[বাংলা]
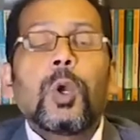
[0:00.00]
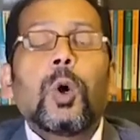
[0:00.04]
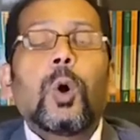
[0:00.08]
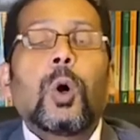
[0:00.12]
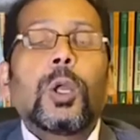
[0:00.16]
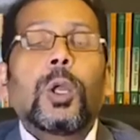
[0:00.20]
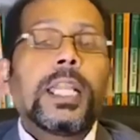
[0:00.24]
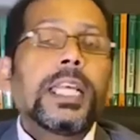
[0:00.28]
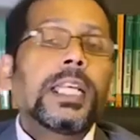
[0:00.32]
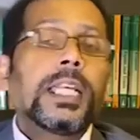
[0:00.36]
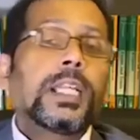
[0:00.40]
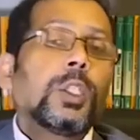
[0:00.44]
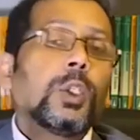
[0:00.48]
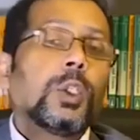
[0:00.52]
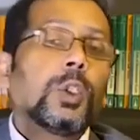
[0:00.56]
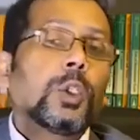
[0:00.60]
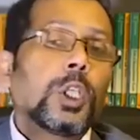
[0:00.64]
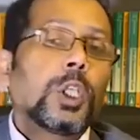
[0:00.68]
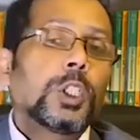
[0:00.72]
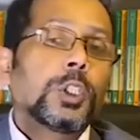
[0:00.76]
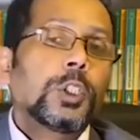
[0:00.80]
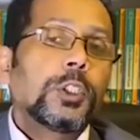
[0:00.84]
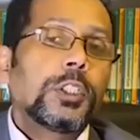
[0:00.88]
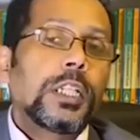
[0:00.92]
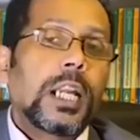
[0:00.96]
অনেক লোক
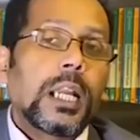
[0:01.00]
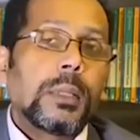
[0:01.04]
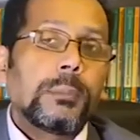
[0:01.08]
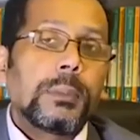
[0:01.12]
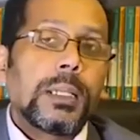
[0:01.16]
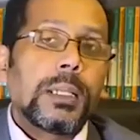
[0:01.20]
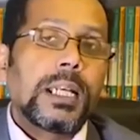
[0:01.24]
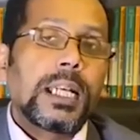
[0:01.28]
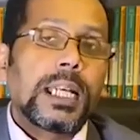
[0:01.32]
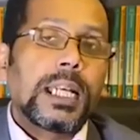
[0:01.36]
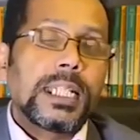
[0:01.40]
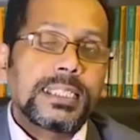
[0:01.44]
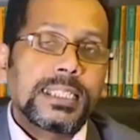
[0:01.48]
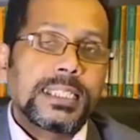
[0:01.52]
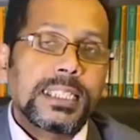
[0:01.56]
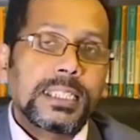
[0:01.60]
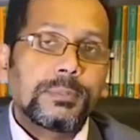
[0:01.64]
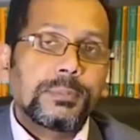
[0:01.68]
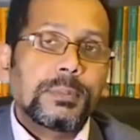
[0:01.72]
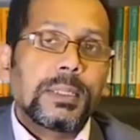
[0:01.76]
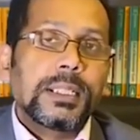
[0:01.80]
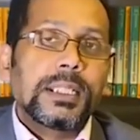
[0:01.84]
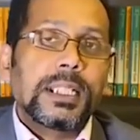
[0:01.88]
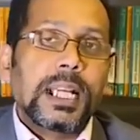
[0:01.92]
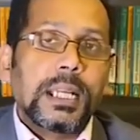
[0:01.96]
হয়তো ড্রাইভার লাইসেন্স
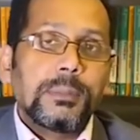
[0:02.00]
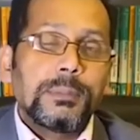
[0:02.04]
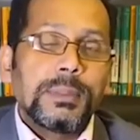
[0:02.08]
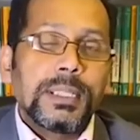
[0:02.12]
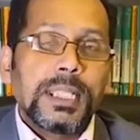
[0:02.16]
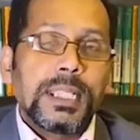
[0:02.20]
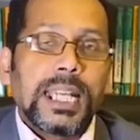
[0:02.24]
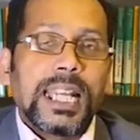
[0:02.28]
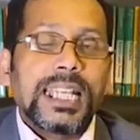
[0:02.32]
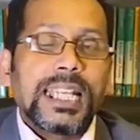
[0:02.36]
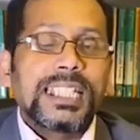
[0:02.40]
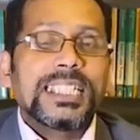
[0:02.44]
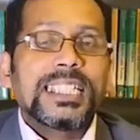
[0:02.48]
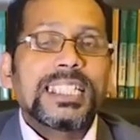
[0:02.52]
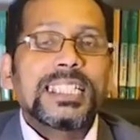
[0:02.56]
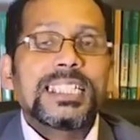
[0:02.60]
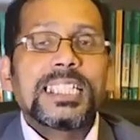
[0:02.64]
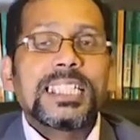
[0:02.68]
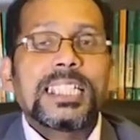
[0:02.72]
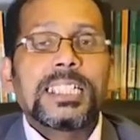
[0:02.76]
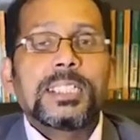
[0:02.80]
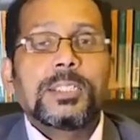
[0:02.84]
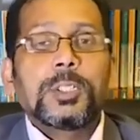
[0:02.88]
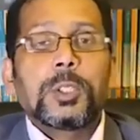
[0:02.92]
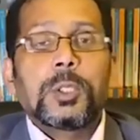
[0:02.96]
বা ড্রাইভিং
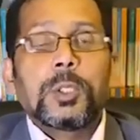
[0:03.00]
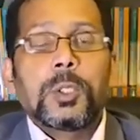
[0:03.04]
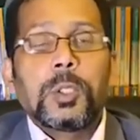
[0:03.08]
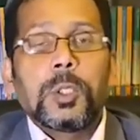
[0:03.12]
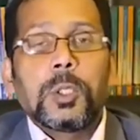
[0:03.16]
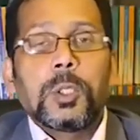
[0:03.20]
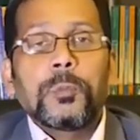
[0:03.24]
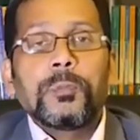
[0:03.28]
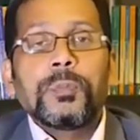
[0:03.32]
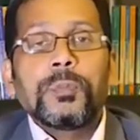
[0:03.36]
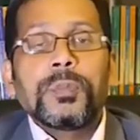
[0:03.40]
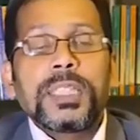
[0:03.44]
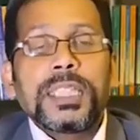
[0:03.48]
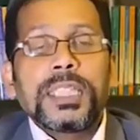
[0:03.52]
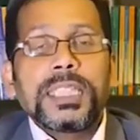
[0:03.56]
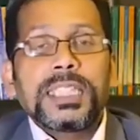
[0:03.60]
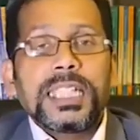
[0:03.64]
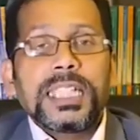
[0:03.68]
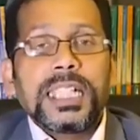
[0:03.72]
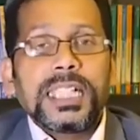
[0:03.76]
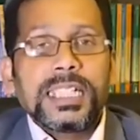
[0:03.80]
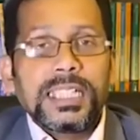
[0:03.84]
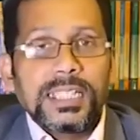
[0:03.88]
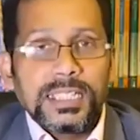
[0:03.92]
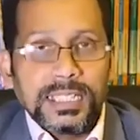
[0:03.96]
লাইসেন্সের জন্য
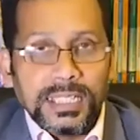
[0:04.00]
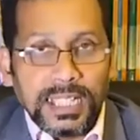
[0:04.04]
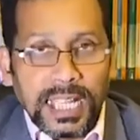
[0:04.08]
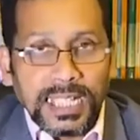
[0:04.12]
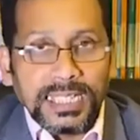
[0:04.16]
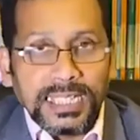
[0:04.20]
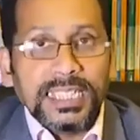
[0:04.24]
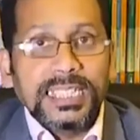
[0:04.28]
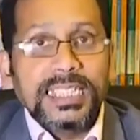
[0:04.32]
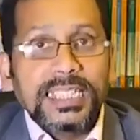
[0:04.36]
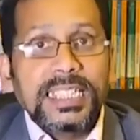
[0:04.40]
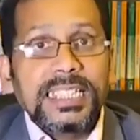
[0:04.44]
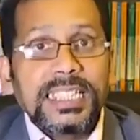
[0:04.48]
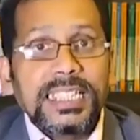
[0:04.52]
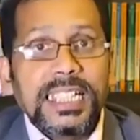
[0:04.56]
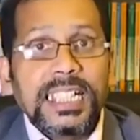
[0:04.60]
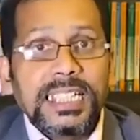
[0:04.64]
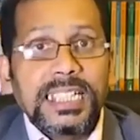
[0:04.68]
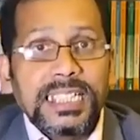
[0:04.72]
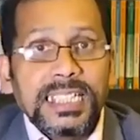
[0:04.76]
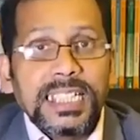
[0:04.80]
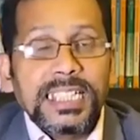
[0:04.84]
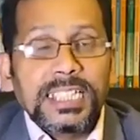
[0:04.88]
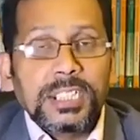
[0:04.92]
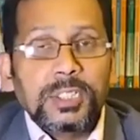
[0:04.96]
যে লাইসেন্সের যে
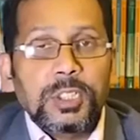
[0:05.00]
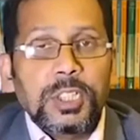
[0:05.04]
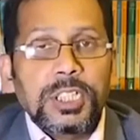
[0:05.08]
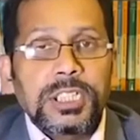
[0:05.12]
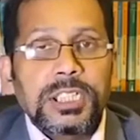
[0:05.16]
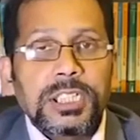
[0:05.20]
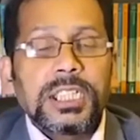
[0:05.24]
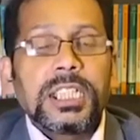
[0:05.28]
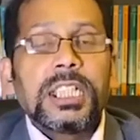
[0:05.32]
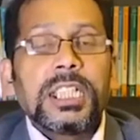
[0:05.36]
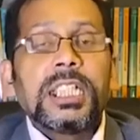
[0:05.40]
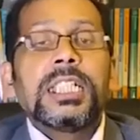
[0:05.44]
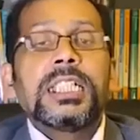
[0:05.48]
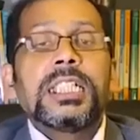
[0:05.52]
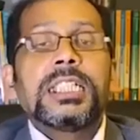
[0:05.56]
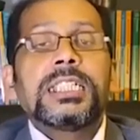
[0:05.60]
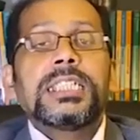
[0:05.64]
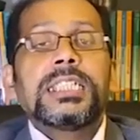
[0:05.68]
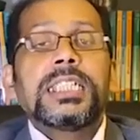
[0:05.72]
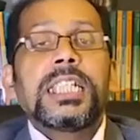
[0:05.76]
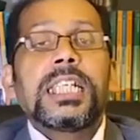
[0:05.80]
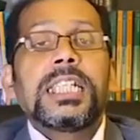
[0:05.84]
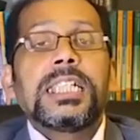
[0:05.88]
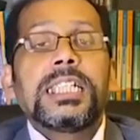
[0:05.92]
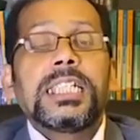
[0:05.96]
অ্যাড্রেস রয়েছে
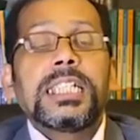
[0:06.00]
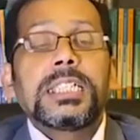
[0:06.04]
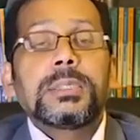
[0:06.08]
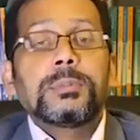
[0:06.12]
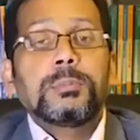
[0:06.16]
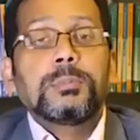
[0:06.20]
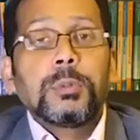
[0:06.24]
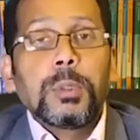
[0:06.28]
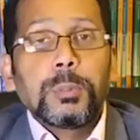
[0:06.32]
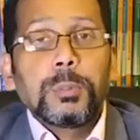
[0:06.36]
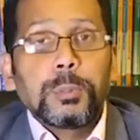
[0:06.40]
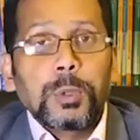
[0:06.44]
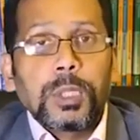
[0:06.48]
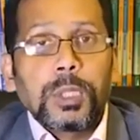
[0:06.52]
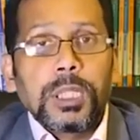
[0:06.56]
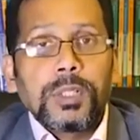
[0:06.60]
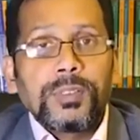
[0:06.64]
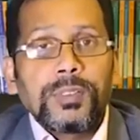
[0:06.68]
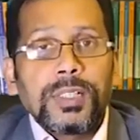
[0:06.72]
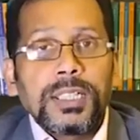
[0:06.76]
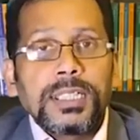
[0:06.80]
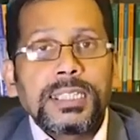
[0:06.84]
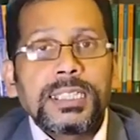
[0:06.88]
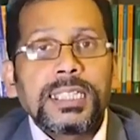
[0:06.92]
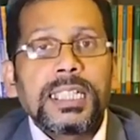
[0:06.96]
সে অ্যাড্রেস মুভ করে
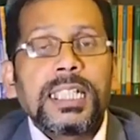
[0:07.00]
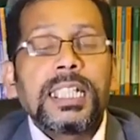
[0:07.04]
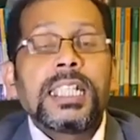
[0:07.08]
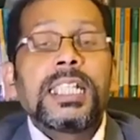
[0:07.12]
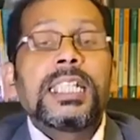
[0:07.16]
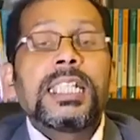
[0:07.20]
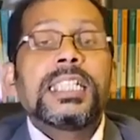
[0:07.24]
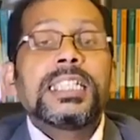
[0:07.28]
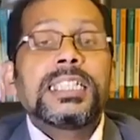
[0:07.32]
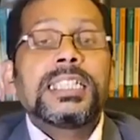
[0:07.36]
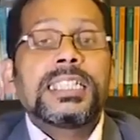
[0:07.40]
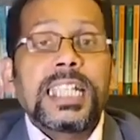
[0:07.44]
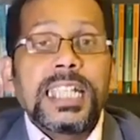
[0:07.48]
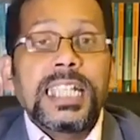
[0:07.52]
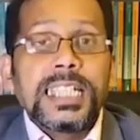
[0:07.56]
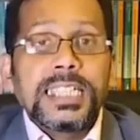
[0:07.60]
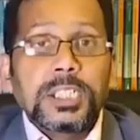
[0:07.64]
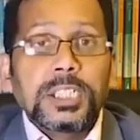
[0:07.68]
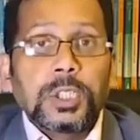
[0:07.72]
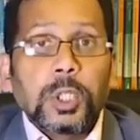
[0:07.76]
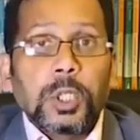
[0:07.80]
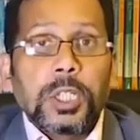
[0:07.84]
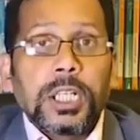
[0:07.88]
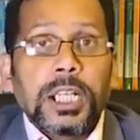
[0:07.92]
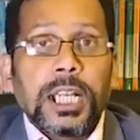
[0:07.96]
ফেলছে চেঞ্জ
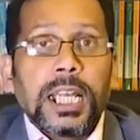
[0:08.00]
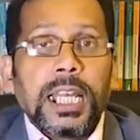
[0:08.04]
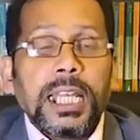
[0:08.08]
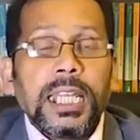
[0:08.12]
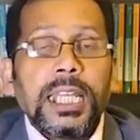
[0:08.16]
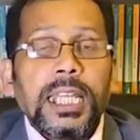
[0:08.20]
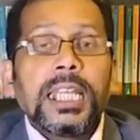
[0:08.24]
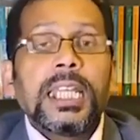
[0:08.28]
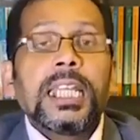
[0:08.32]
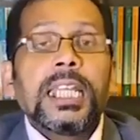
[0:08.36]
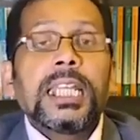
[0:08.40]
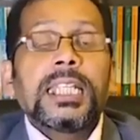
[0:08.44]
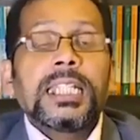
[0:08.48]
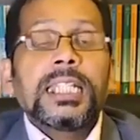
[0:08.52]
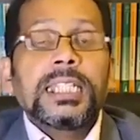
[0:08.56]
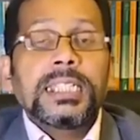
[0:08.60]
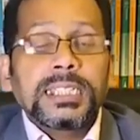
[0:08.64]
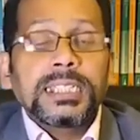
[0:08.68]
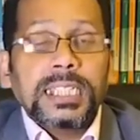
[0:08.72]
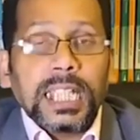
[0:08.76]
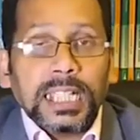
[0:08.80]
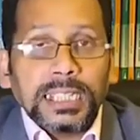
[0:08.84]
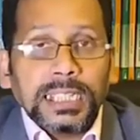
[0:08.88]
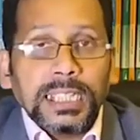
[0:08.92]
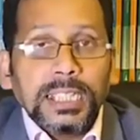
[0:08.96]
করে নাই
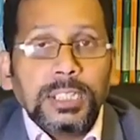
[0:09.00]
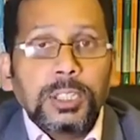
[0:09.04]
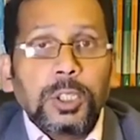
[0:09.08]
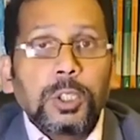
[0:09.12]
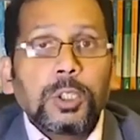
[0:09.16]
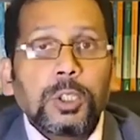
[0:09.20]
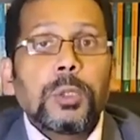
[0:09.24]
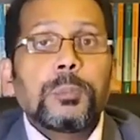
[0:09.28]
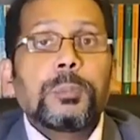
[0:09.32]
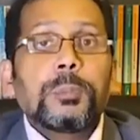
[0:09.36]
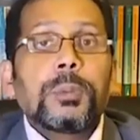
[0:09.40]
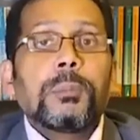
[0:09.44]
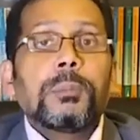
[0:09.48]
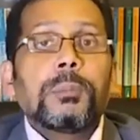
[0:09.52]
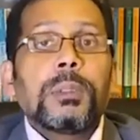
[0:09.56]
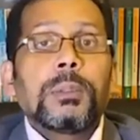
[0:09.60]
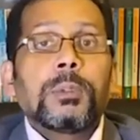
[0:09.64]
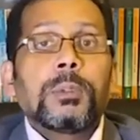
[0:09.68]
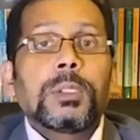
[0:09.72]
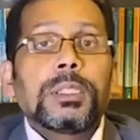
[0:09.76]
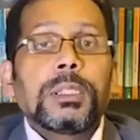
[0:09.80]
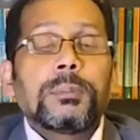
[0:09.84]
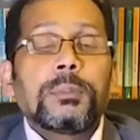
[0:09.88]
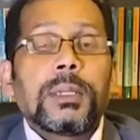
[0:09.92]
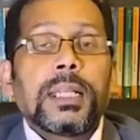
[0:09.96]
তাদের জন্য প্রবলেম
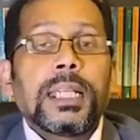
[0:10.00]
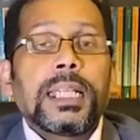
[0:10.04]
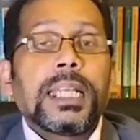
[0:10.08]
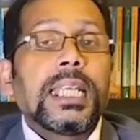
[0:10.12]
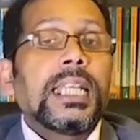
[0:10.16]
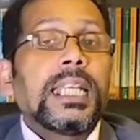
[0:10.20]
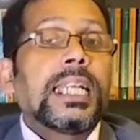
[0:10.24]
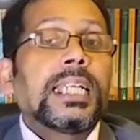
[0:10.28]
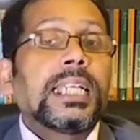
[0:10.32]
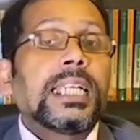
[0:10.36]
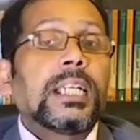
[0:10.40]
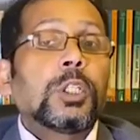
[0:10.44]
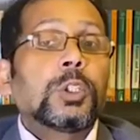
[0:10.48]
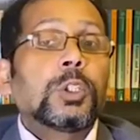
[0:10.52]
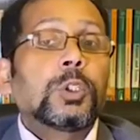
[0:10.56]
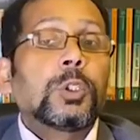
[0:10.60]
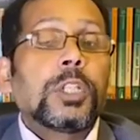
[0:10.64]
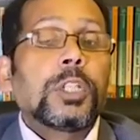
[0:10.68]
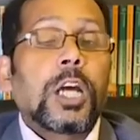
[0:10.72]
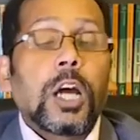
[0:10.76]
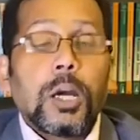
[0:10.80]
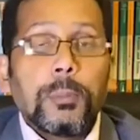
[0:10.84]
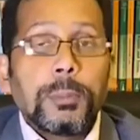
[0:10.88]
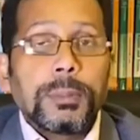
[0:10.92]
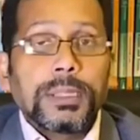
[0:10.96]
হতে পারে এই লেটার হয়তো
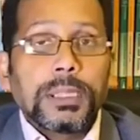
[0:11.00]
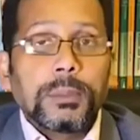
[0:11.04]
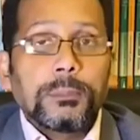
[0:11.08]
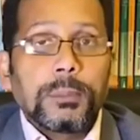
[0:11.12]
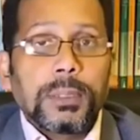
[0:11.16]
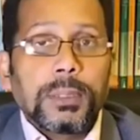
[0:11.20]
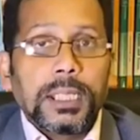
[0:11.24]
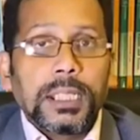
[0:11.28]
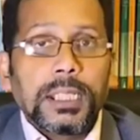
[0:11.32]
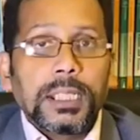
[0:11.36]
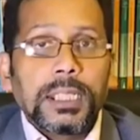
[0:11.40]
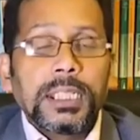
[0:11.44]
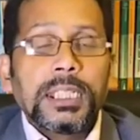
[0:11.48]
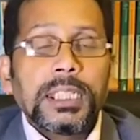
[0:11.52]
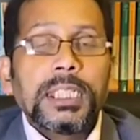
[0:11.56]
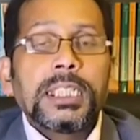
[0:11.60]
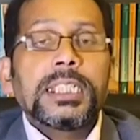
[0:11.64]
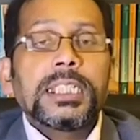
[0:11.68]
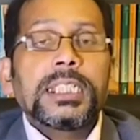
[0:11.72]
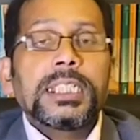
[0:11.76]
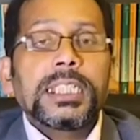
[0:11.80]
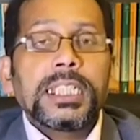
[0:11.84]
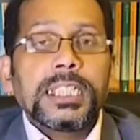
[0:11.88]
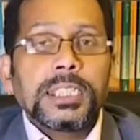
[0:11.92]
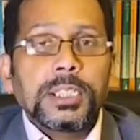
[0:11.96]
নাও পেতে পারেন
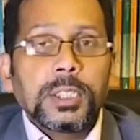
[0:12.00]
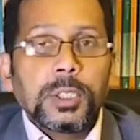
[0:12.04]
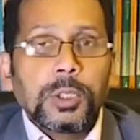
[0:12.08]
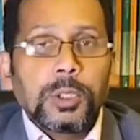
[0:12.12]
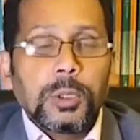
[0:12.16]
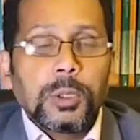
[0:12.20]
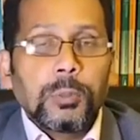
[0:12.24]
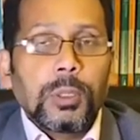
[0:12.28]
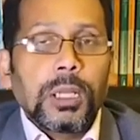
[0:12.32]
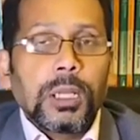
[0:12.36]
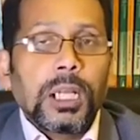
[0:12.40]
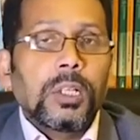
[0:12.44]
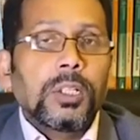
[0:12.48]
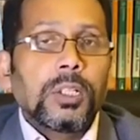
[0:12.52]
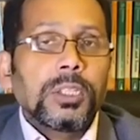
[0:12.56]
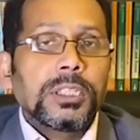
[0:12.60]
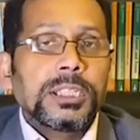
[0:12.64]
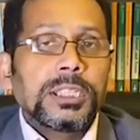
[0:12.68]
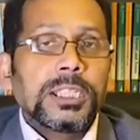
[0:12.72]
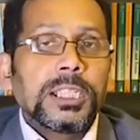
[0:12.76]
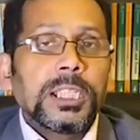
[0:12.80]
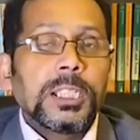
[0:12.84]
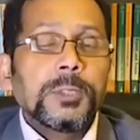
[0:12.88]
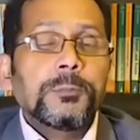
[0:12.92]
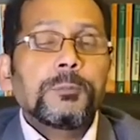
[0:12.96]
সেই জন্য বলা
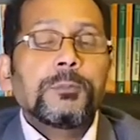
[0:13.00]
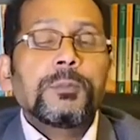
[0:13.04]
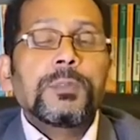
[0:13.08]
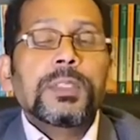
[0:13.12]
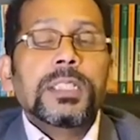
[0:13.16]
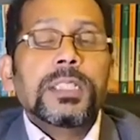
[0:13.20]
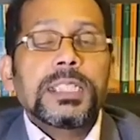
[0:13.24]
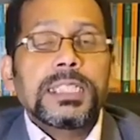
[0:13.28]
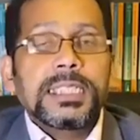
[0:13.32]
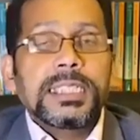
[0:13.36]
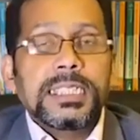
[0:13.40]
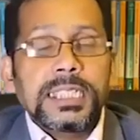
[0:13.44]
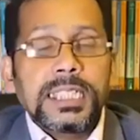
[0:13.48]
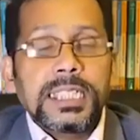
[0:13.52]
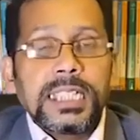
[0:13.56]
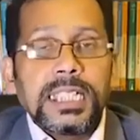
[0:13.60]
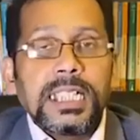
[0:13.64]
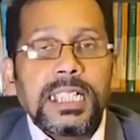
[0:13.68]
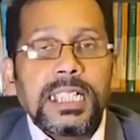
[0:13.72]
হচ্ছে যে